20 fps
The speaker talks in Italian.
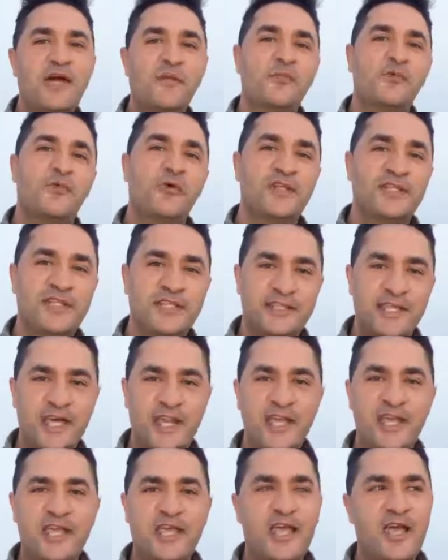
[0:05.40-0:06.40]
chiamo Wadi
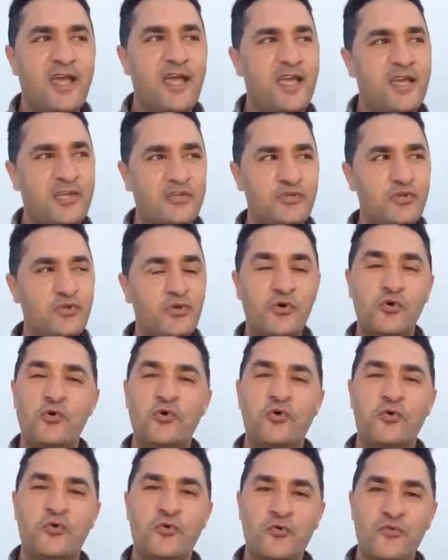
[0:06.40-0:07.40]
Tarek,
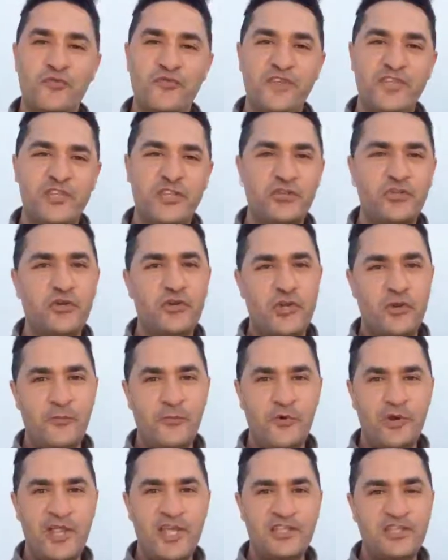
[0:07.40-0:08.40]
sono un venditore
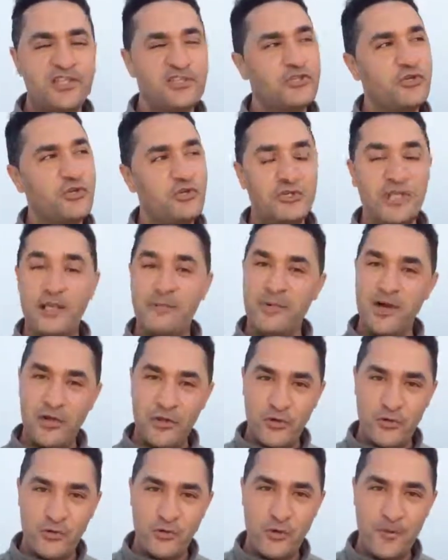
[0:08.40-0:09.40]
ambulante, sono del
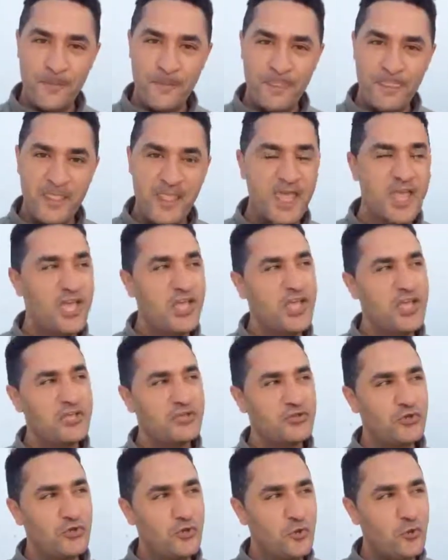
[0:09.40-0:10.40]
Marocco e
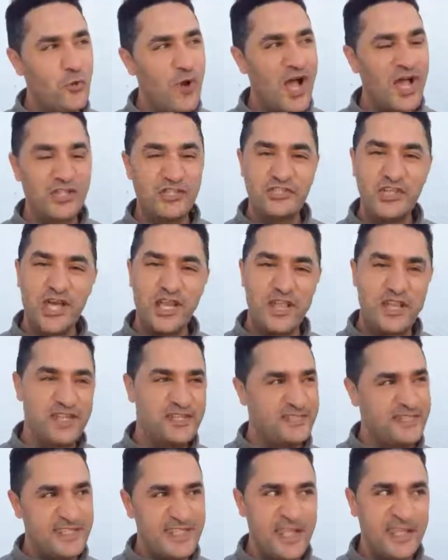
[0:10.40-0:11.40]
sono qua a Giare
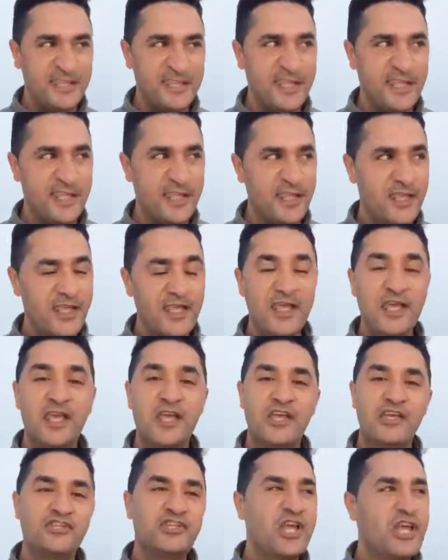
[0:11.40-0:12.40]
residente.
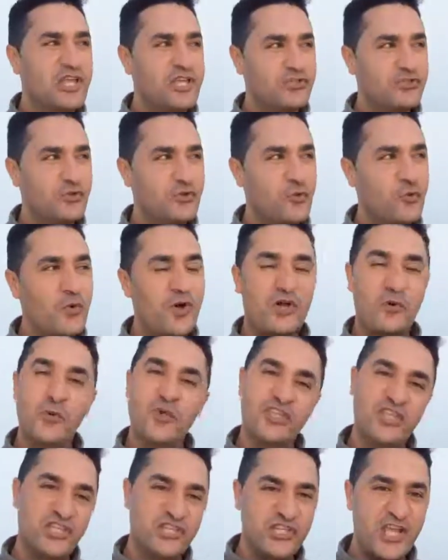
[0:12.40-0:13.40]
Già che sono qua
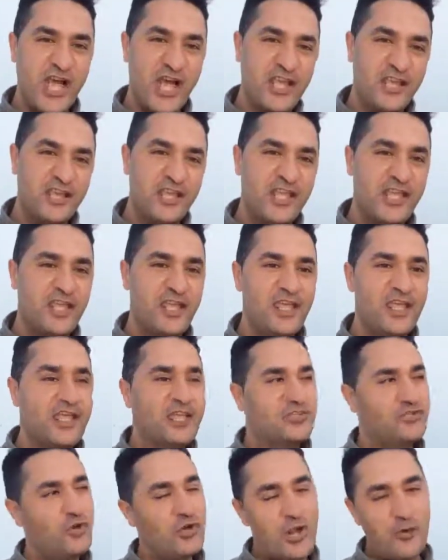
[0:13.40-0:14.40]
15 anni,
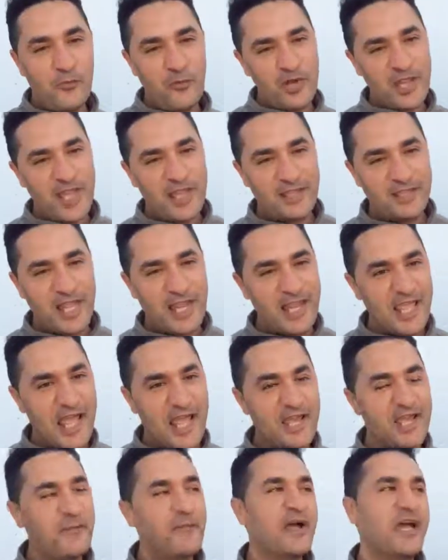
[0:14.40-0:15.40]
ho la moglie
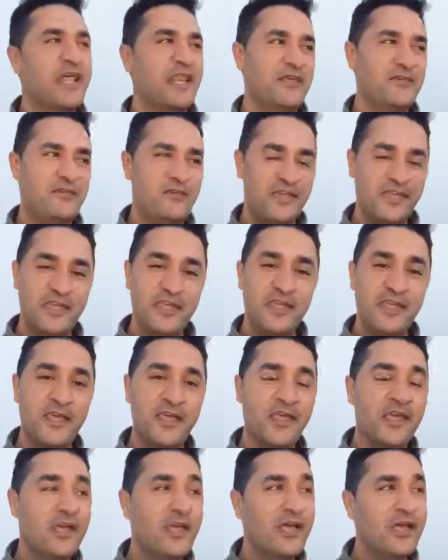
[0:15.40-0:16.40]
italiana, magari i
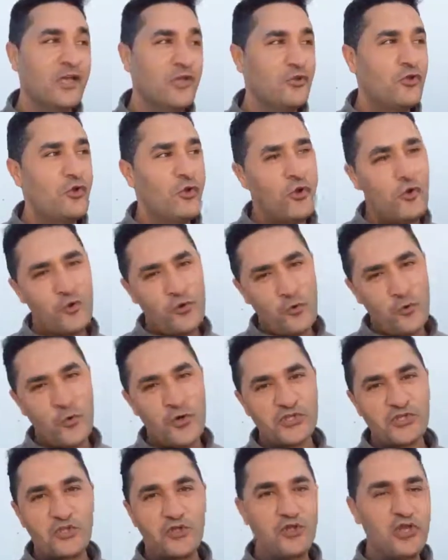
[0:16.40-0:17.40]
figli. No,
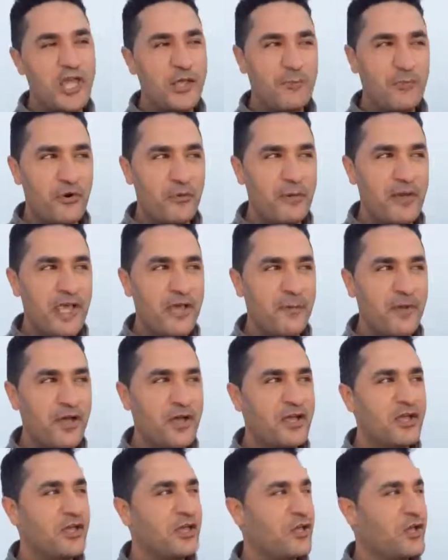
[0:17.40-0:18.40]
questo non è il problema.
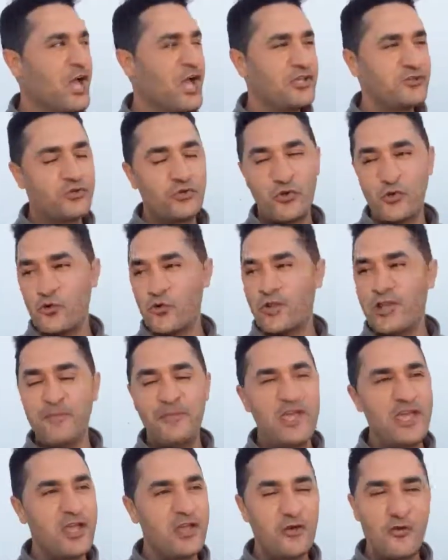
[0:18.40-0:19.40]
Qua sono con i
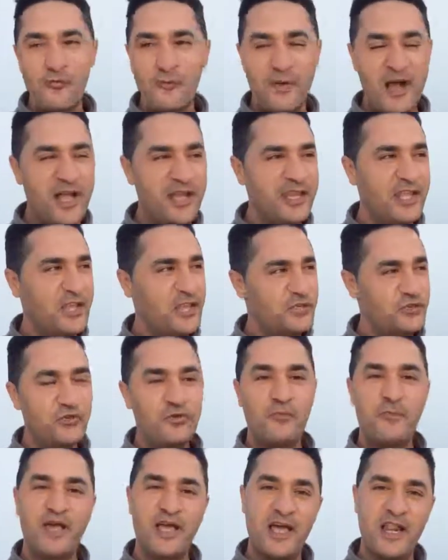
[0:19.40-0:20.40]
miei compagni, che
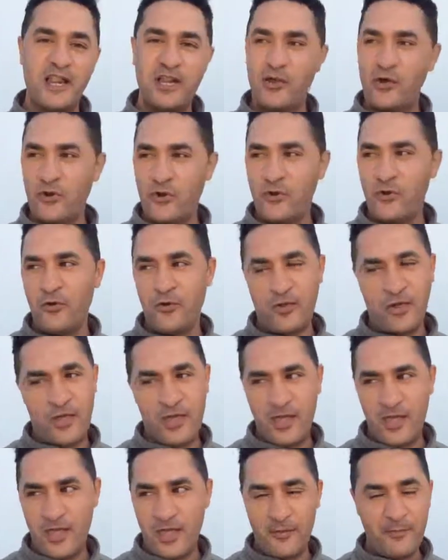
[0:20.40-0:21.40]
sono magari loro
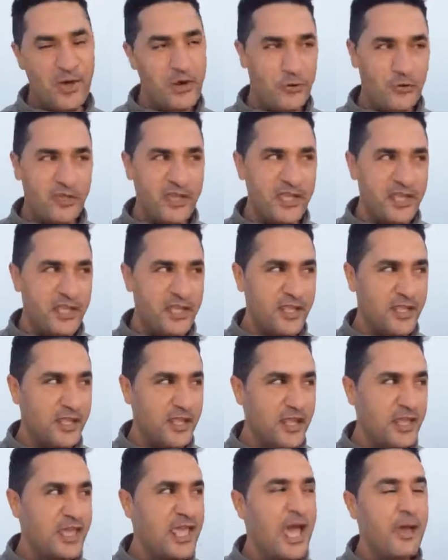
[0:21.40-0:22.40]
eh, marocchini,
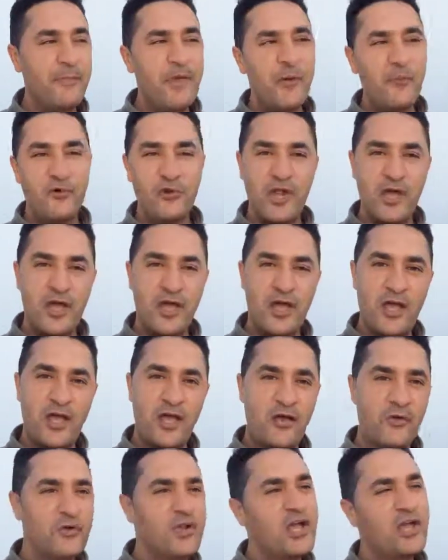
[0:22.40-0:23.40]
che abbiamo
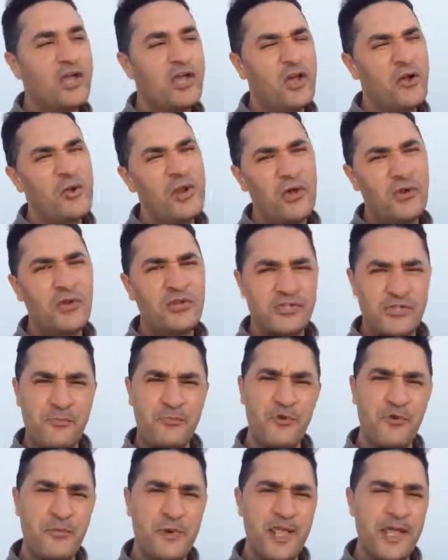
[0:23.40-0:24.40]
un grosso
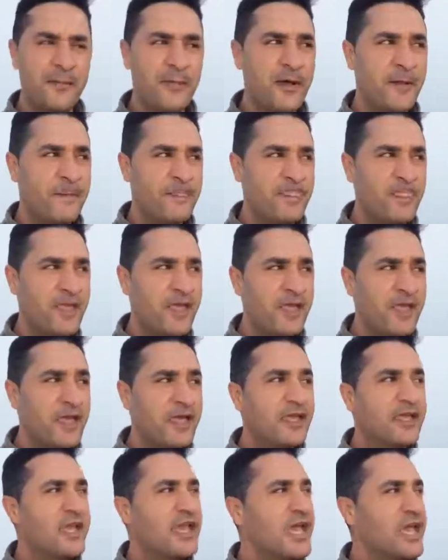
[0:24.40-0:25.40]
problema,
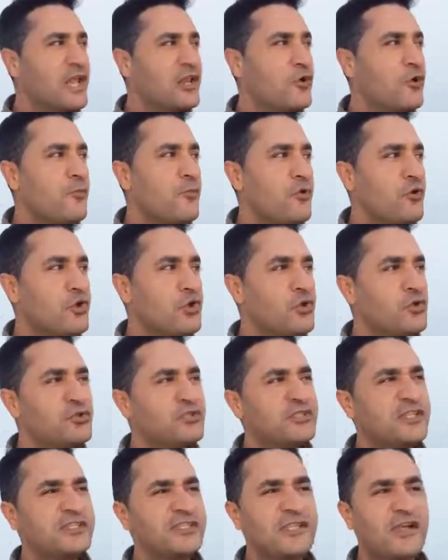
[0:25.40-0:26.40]
che il comune
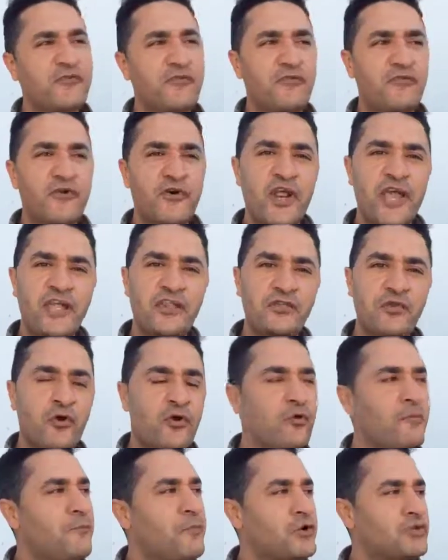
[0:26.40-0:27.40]
non si sta favorendo
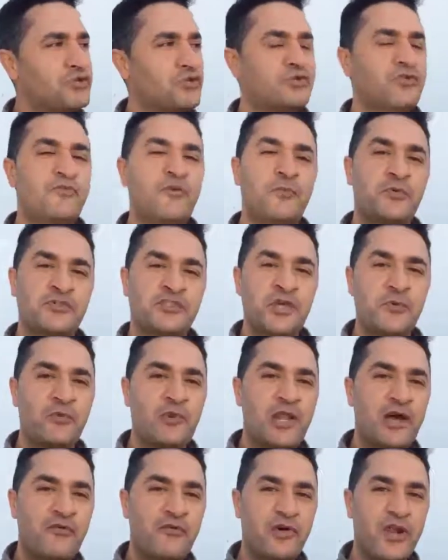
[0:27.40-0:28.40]
un posto dove
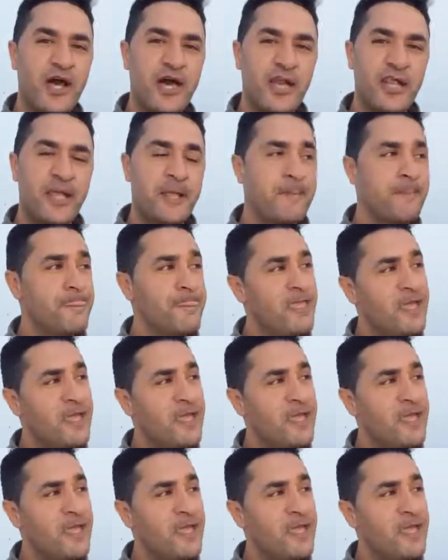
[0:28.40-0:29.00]
possiamo lavorare.